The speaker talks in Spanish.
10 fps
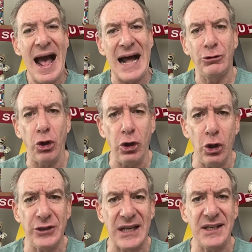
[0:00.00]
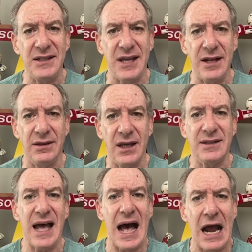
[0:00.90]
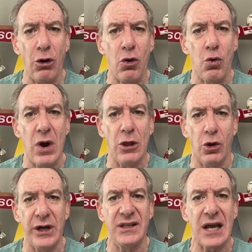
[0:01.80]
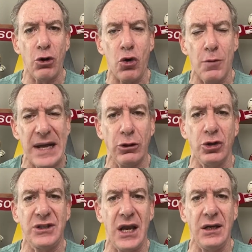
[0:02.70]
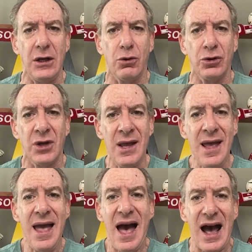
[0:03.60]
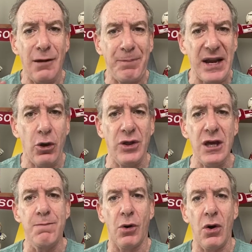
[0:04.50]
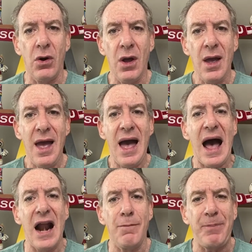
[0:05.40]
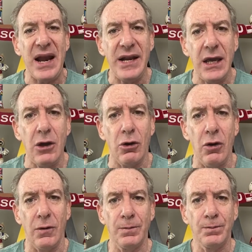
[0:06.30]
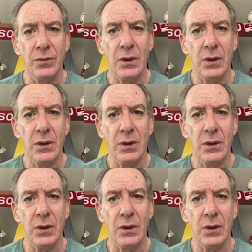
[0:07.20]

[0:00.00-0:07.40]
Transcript: a todos los asistentes, a los jugadores, a los comandos técnicos, al periodismo, al peligro